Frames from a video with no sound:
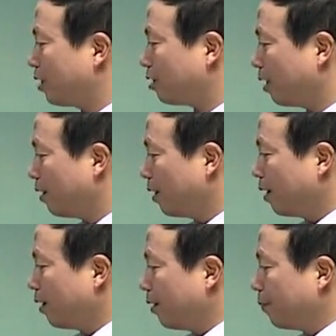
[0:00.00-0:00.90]
是
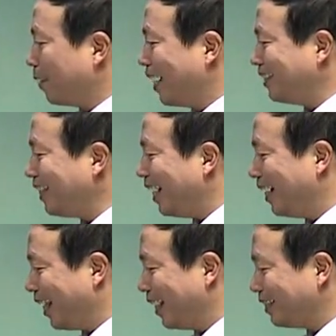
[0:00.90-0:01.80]
每
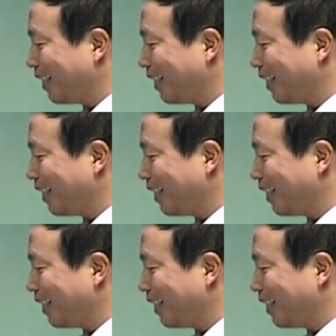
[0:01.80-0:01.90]
件零